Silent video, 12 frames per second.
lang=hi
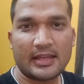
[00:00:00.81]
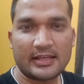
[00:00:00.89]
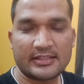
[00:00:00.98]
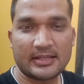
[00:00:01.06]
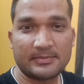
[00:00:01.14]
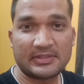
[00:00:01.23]

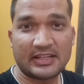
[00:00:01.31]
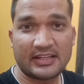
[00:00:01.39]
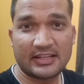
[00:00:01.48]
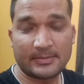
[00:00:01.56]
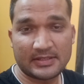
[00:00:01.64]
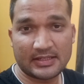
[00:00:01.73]
एग्ज़ाम
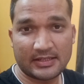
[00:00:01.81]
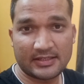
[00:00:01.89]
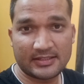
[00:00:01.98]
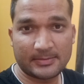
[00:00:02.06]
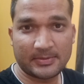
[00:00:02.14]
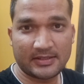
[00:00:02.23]
सेंटर में जाने
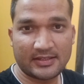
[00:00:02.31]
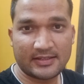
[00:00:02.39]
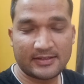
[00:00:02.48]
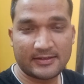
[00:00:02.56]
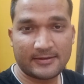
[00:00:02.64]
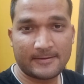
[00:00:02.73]
से पहले
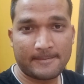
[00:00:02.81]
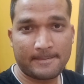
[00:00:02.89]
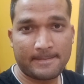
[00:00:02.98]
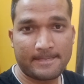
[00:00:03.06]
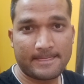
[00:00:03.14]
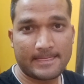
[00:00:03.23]

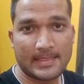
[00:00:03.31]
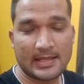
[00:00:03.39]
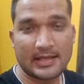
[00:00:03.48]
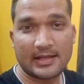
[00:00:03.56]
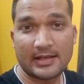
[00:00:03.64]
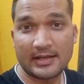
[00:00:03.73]

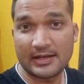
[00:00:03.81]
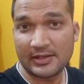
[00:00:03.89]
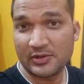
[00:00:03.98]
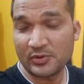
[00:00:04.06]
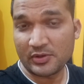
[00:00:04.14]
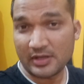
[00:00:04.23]

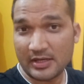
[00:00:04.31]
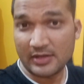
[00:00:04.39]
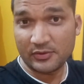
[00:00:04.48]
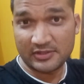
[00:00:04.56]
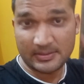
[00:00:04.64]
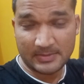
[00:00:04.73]
लड़कियों के
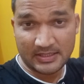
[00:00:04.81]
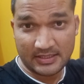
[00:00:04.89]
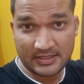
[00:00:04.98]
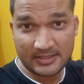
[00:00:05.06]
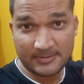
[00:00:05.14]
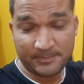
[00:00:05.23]
कानों से
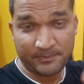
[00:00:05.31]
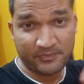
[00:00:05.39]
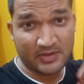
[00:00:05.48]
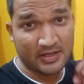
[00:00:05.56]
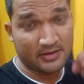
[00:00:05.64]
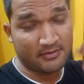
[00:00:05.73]
बाली
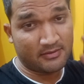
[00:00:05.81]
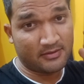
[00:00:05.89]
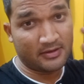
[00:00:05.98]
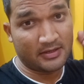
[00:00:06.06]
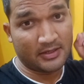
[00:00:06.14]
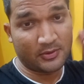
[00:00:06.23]
और
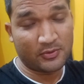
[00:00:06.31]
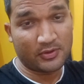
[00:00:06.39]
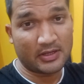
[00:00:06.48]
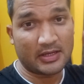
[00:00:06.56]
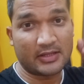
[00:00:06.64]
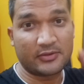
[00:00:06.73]
लड़कों
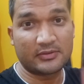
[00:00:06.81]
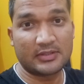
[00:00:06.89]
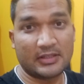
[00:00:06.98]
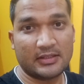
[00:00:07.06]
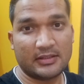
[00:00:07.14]
के हाथों से